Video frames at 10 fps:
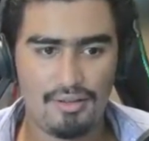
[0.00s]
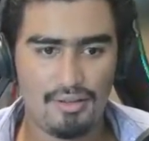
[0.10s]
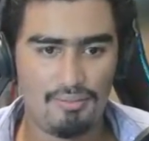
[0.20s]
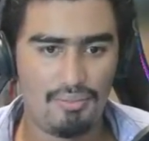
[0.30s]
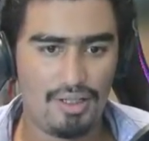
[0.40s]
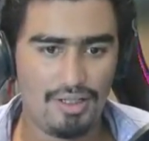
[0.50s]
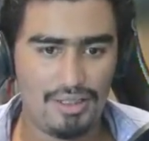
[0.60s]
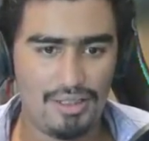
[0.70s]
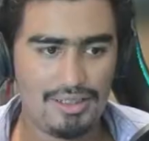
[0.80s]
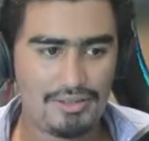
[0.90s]
Vale,
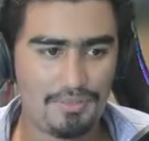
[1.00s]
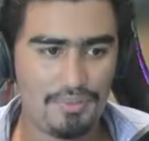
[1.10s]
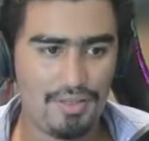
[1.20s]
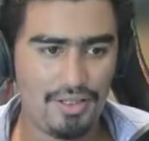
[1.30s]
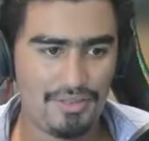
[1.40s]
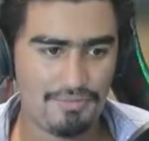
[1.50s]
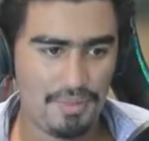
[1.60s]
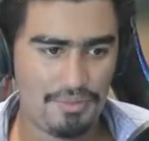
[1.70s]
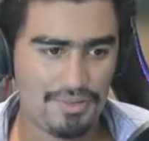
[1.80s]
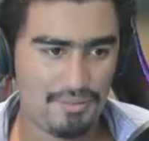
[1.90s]
y después
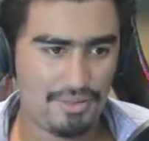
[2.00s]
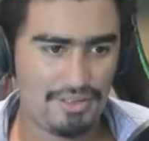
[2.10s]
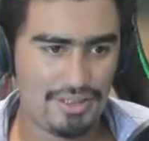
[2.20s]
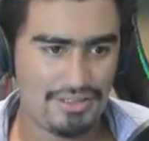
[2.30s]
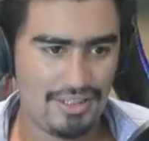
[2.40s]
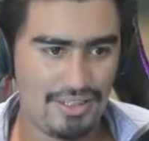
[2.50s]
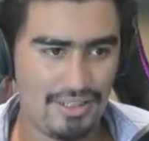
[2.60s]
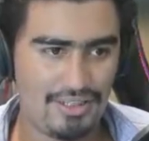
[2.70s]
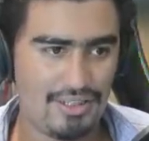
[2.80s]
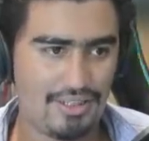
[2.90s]
vamos a matar a esa
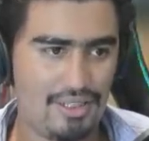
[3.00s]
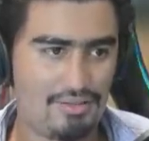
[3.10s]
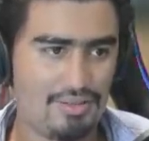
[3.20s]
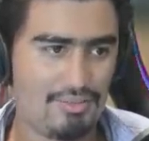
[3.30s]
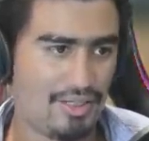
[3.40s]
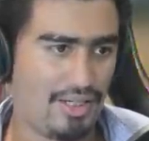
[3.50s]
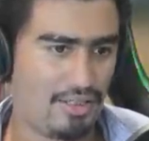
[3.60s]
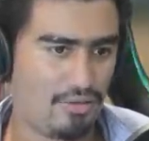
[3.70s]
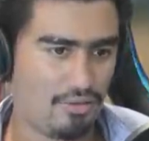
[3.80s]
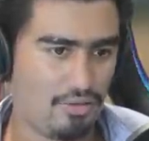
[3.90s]
gente que tenemos ahí
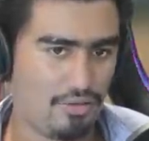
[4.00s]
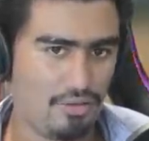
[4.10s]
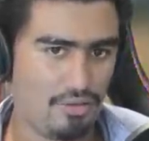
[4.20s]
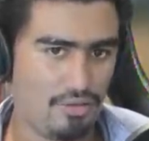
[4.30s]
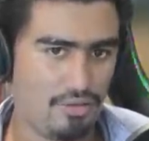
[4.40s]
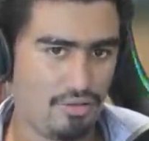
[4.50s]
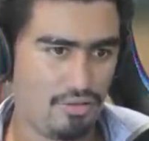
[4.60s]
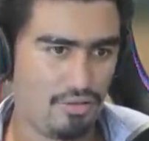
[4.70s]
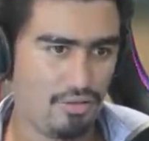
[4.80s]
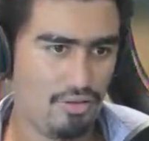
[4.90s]
marcada. Ojo,
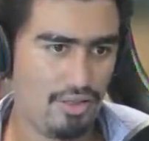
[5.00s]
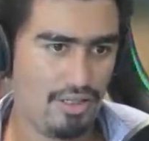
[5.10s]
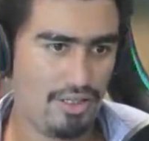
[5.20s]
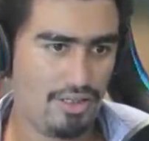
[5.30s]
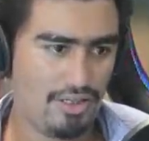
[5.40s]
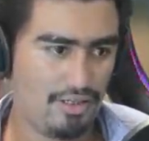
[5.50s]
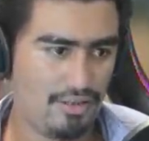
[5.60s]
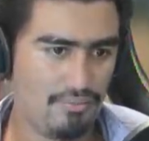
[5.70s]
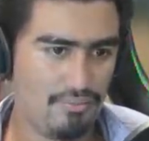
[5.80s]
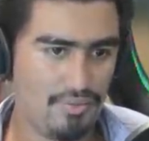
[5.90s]
ojo, Nos que aquí,
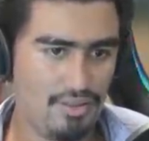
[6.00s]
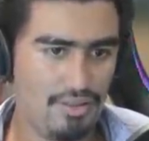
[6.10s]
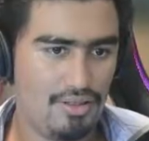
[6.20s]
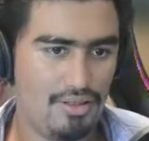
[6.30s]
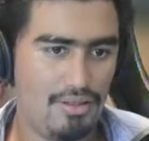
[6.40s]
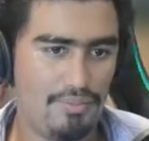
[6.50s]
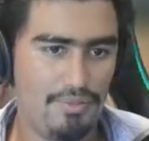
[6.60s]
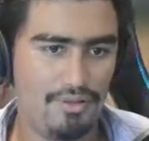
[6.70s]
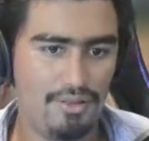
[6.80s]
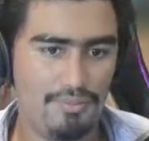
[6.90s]
eh.
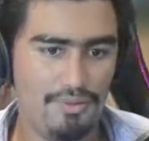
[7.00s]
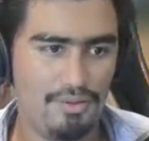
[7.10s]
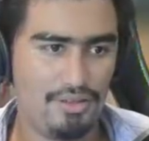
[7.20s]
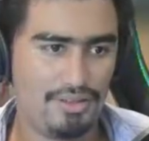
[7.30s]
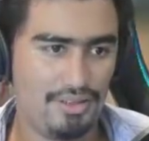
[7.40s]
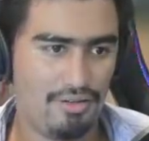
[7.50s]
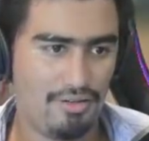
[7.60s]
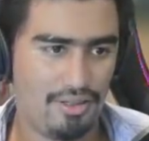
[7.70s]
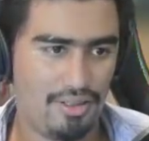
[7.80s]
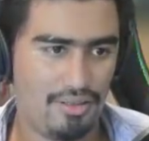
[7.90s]
Pero tampoco lo,
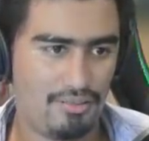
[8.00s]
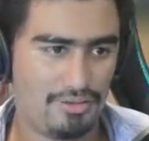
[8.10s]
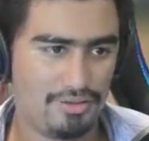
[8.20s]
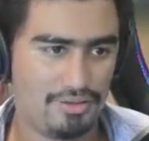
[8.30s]
requerimos.